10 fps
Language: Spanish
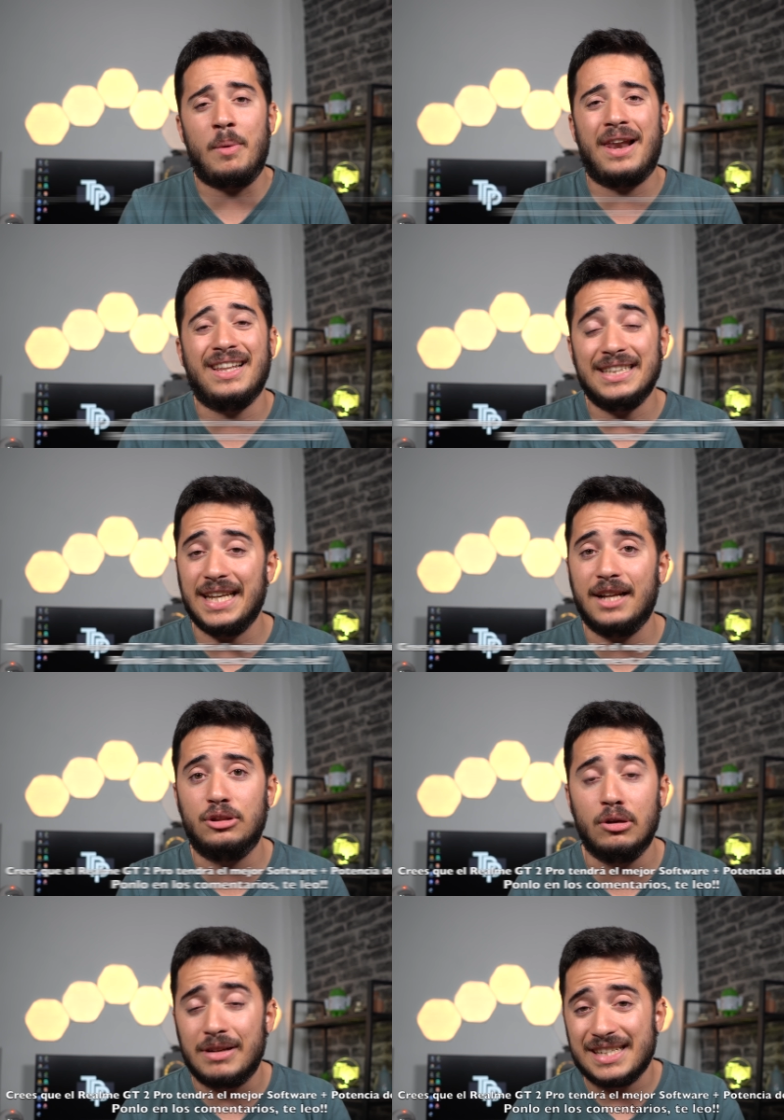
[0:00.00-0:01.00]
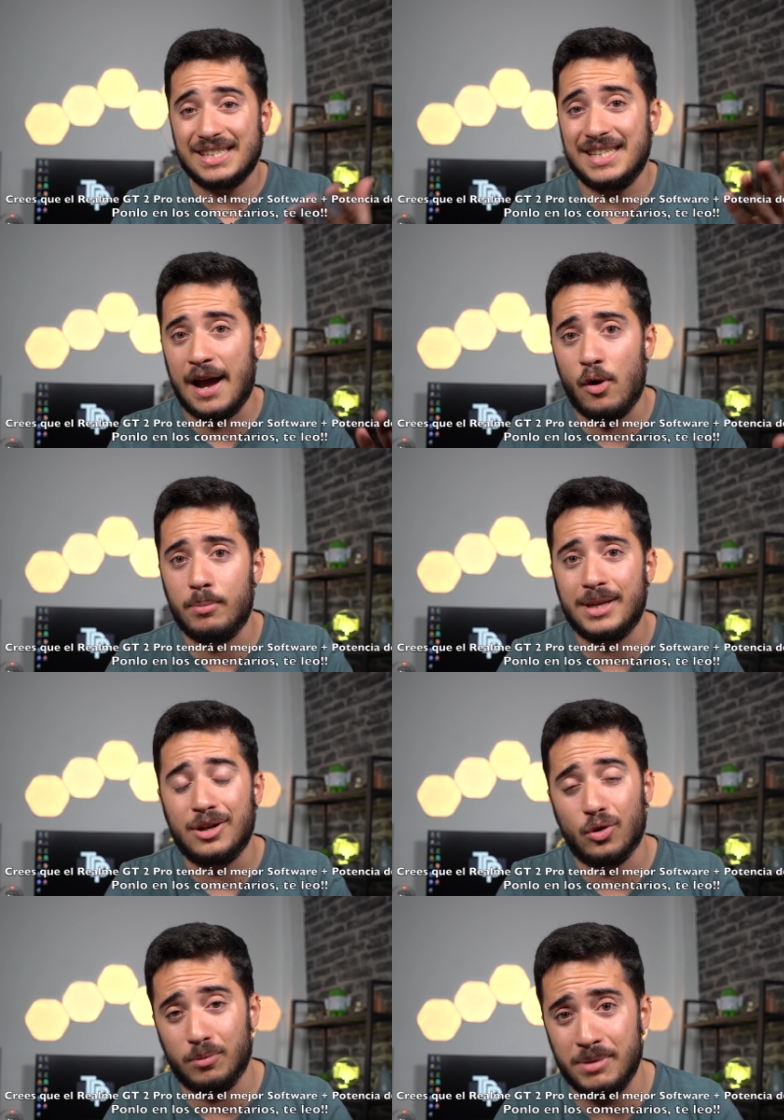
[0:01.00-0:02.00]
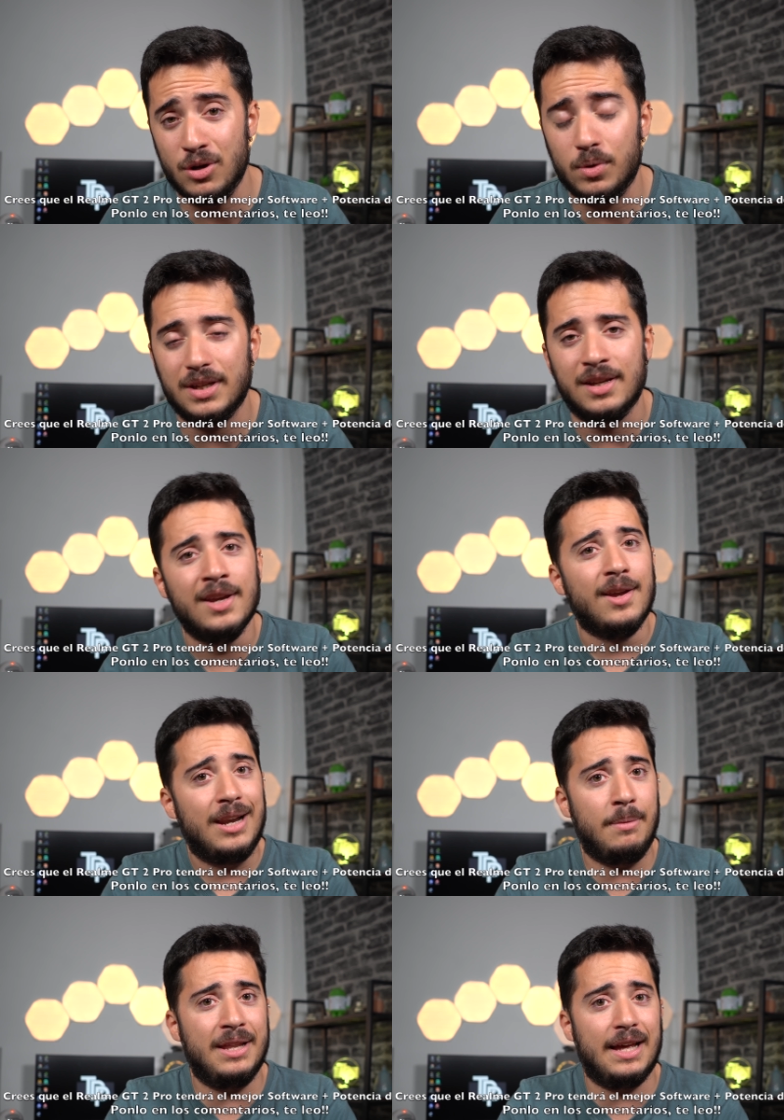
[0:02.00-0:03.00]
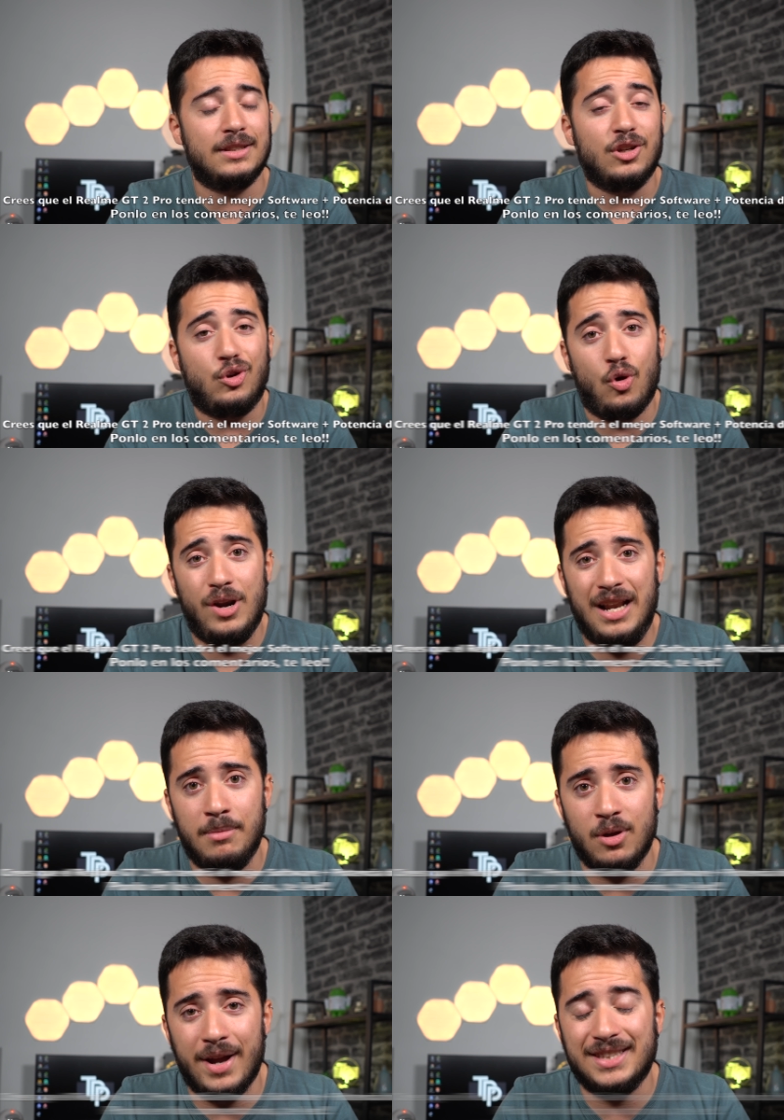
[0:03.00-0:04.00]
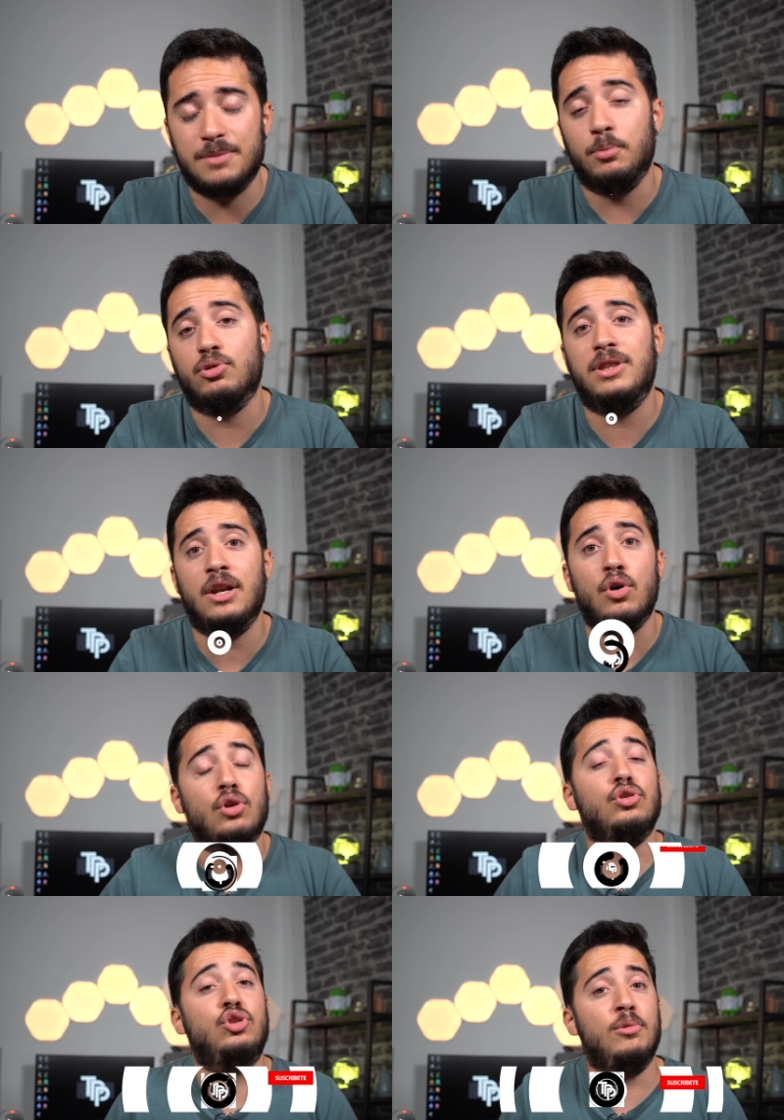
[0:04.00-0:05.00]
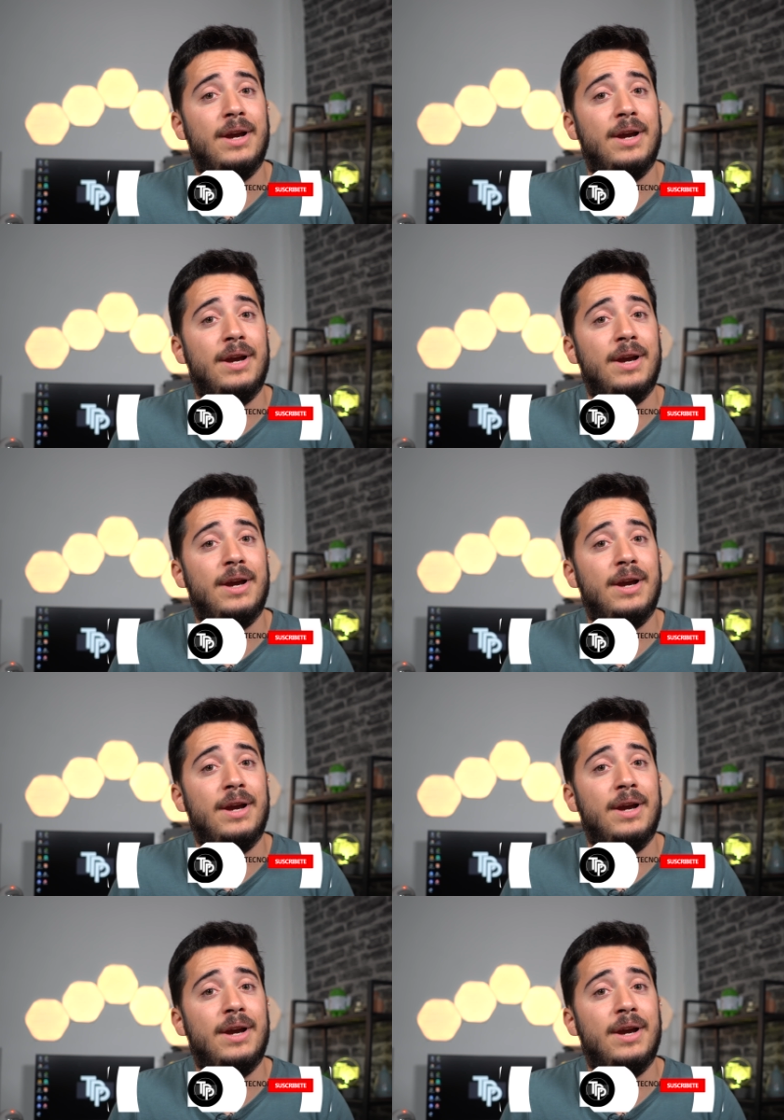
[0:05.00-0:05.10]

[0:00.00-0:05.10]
rival directo, Xiaomi con MIUI. La verdad, con Realme UI 3.0 yo